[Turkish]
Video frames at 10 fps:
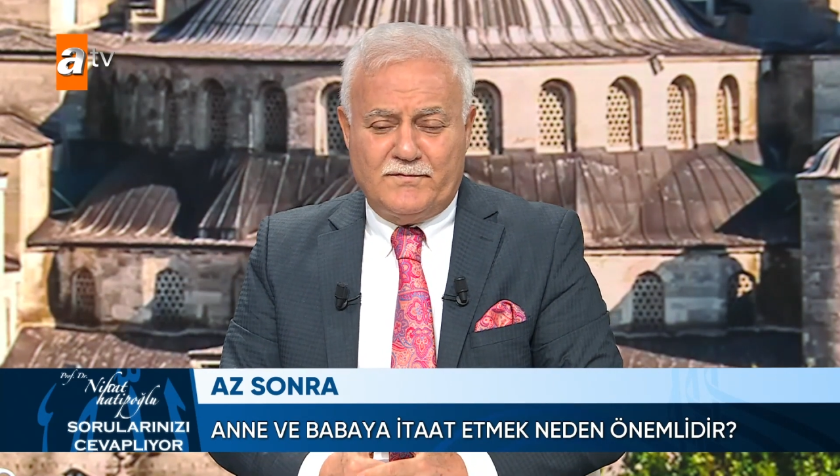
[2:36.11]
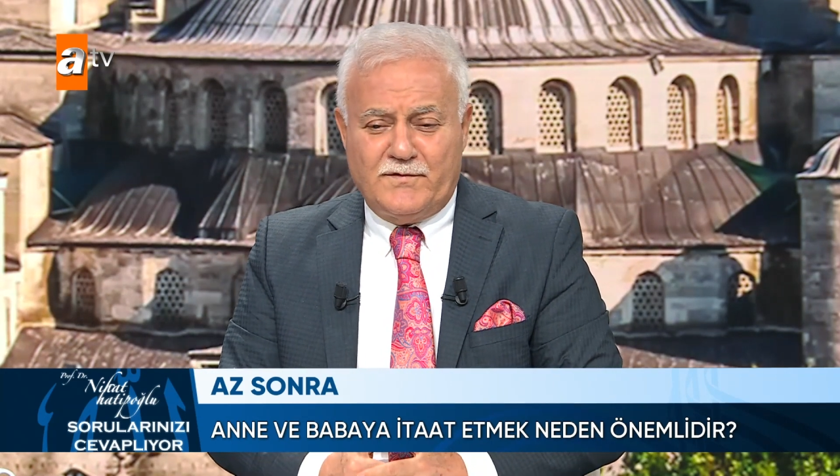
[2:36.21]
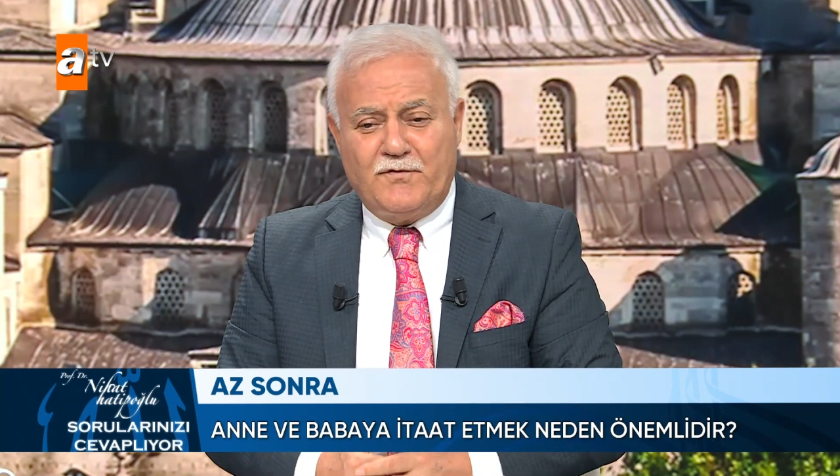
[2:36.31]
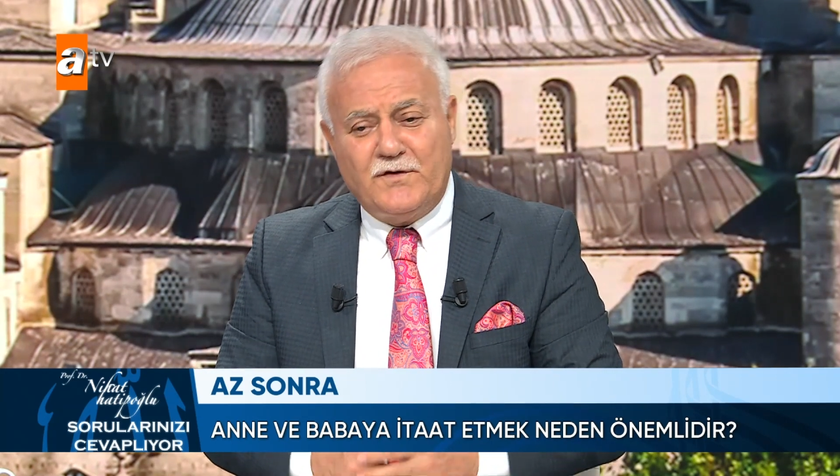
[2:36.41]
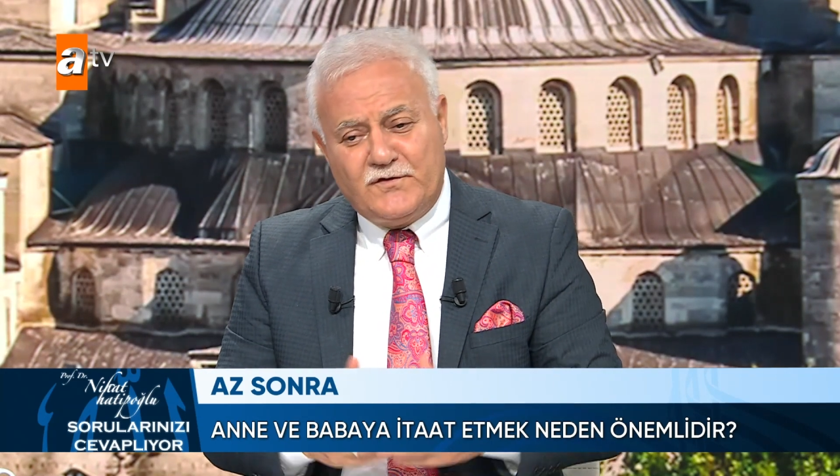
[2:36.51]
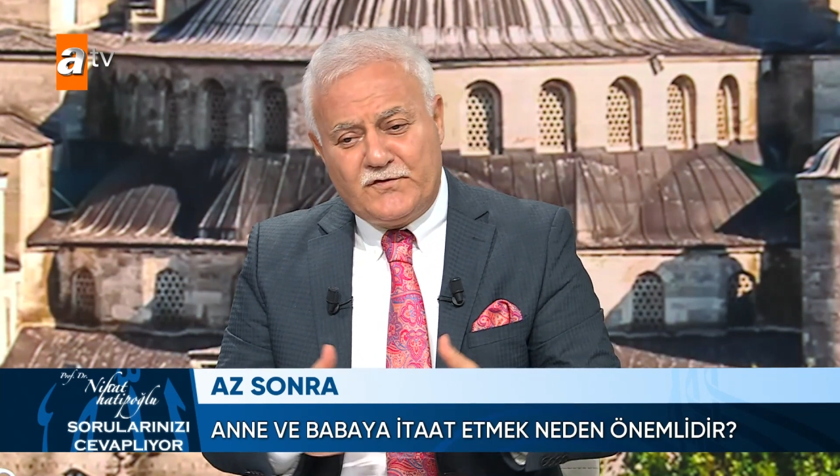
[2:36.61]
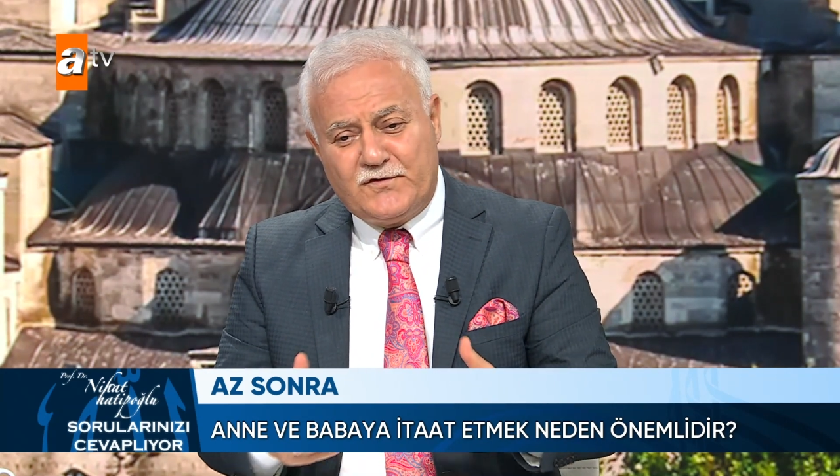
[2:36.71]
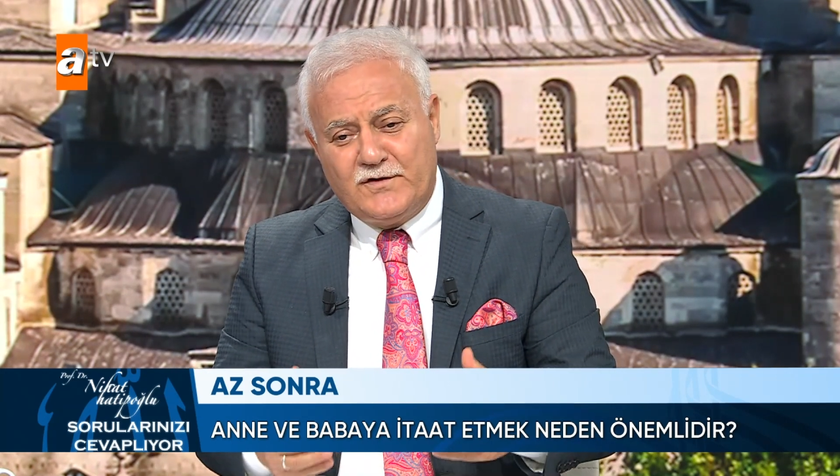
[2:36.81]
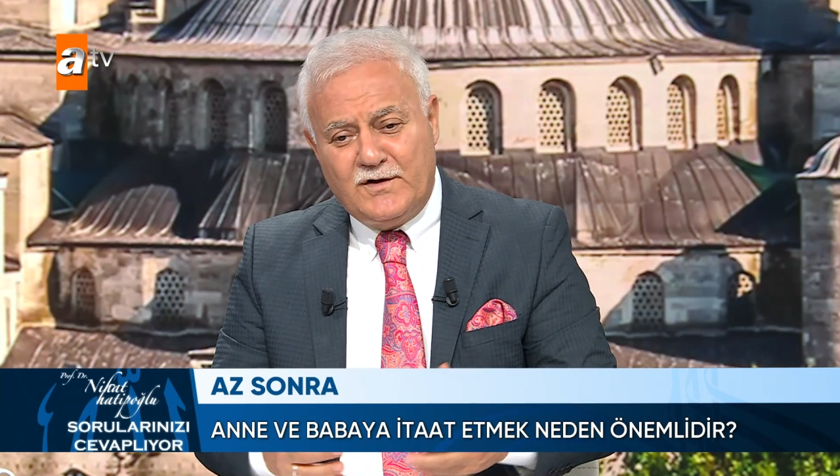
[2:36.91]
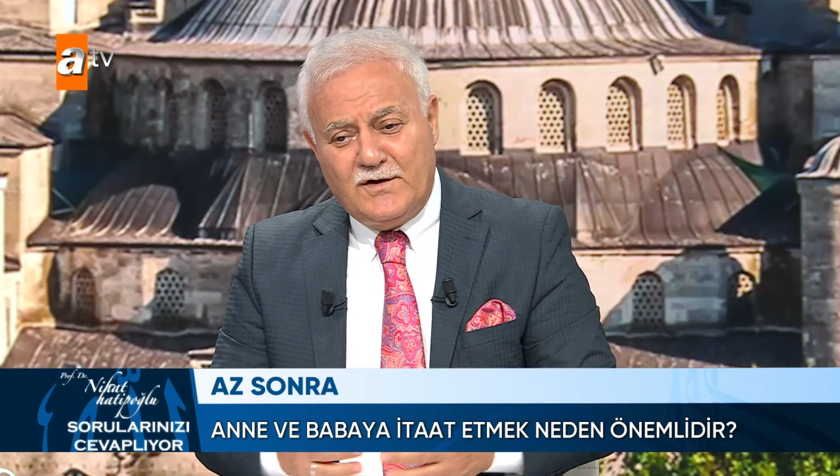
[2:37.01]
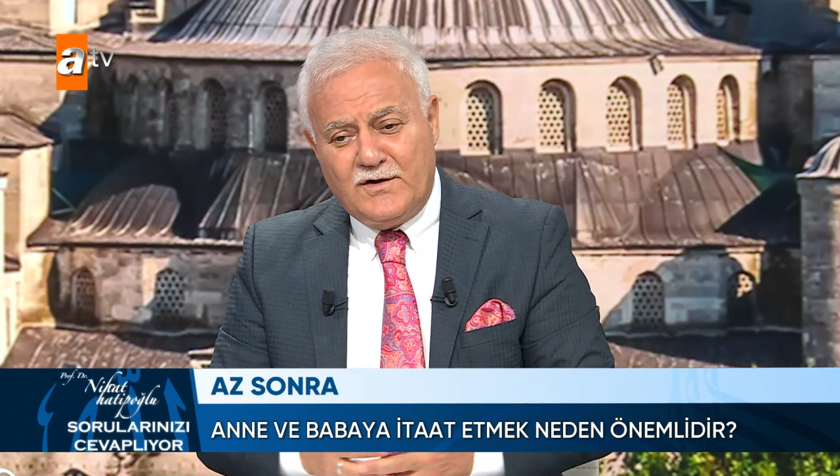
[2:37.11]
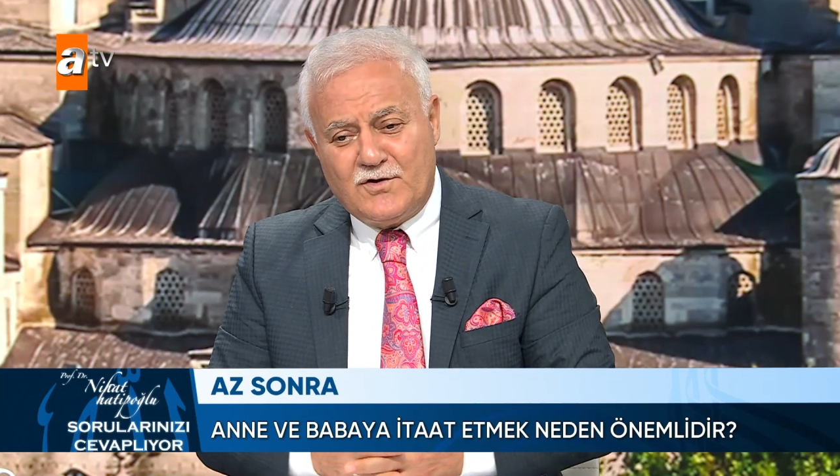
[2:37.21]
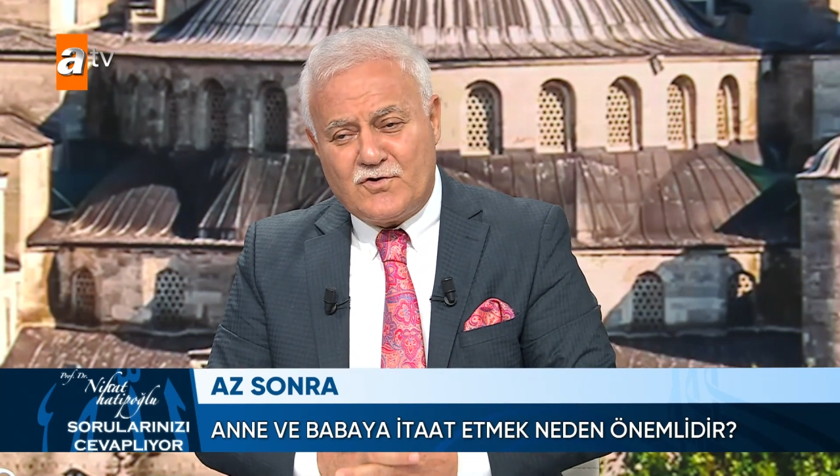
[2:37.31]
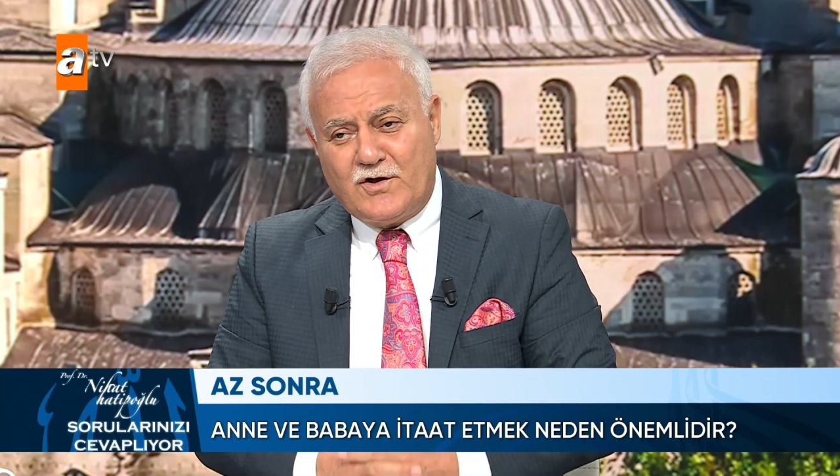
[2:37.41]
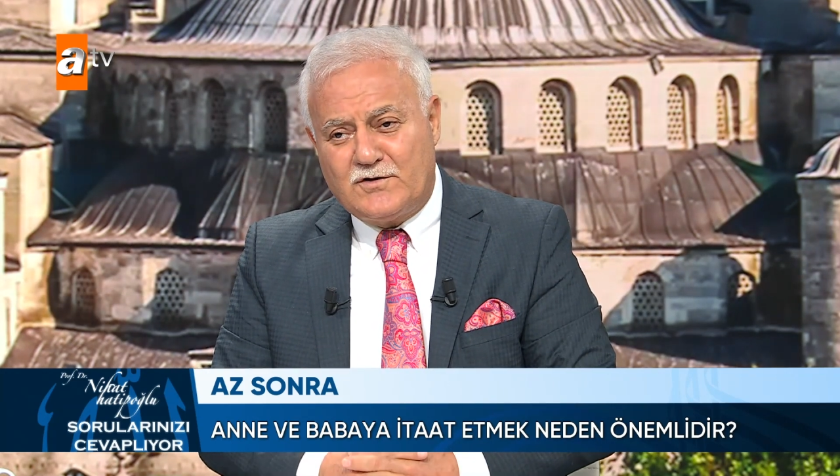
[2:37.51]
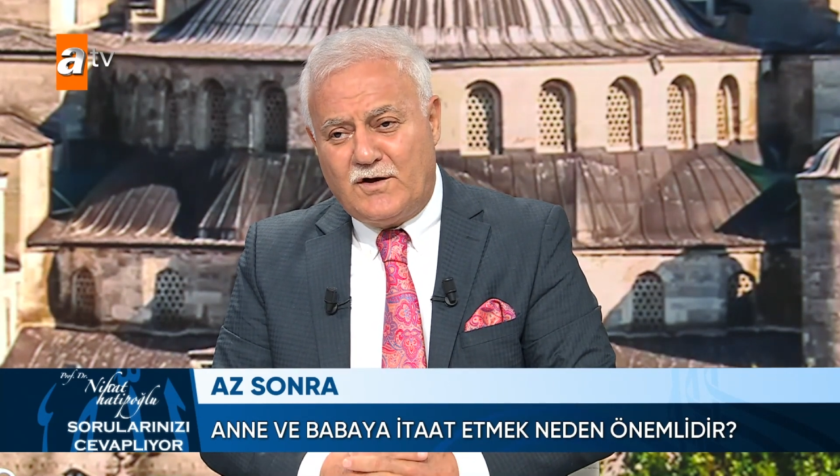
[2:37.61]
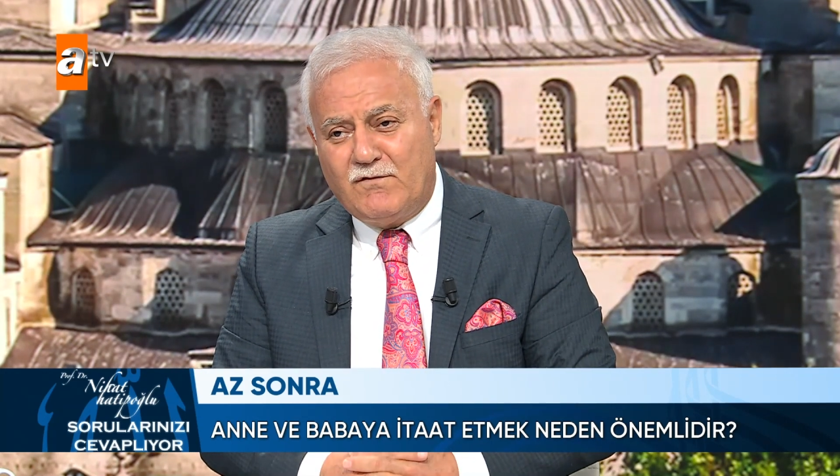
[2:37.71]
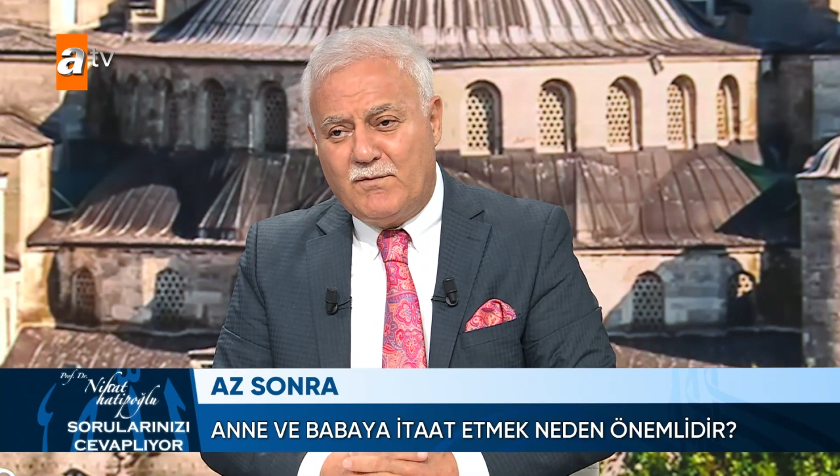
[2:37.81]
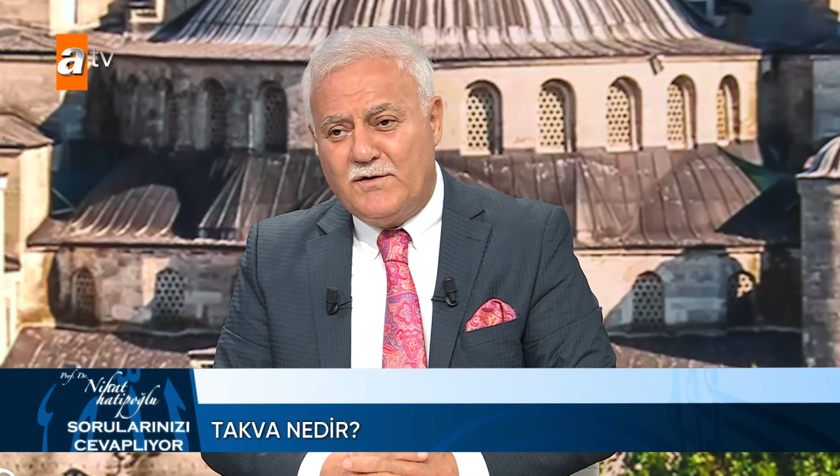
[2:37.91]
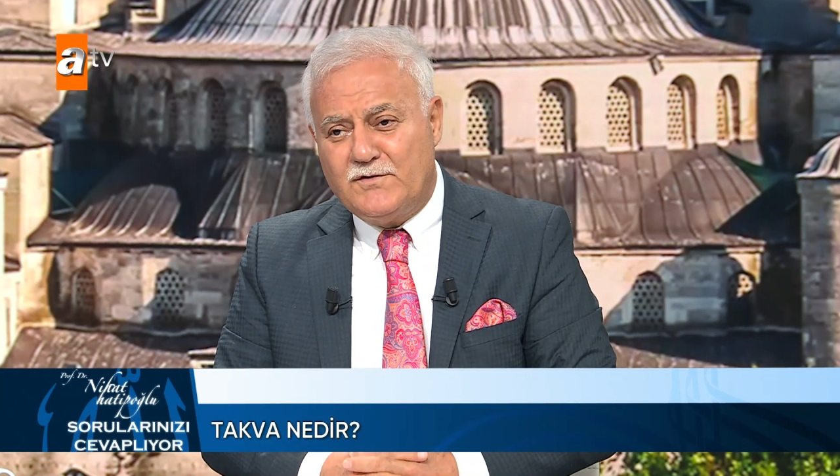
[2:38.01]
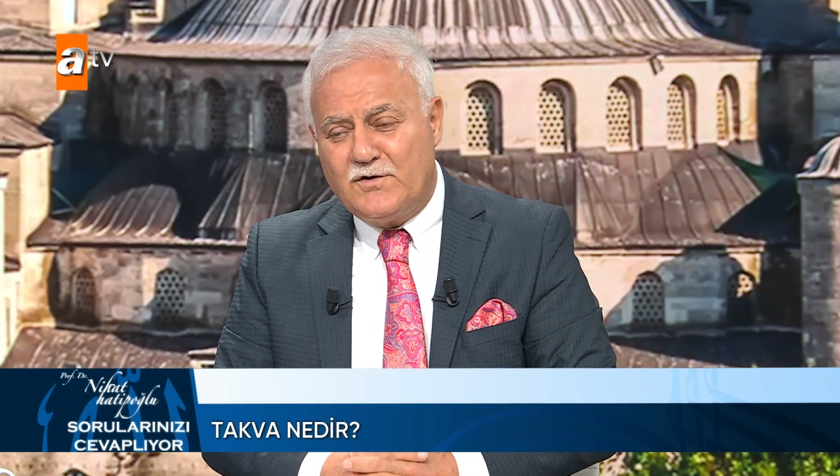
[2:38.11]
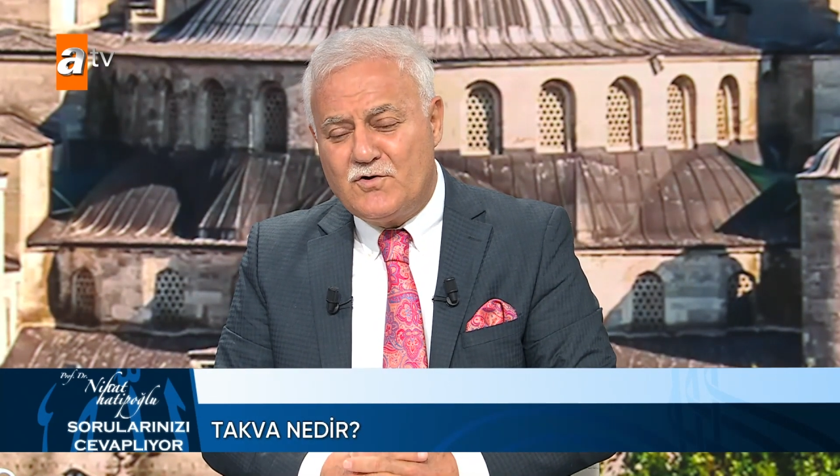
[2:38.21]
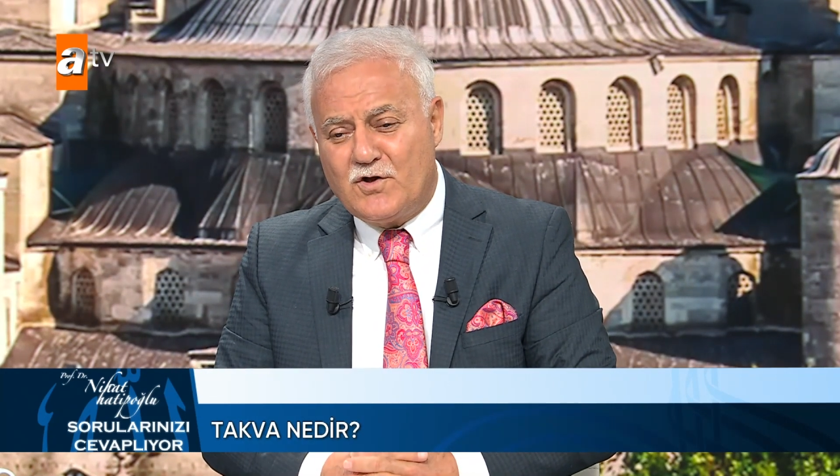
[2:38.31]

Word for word: nefis, şeytan ve benzeri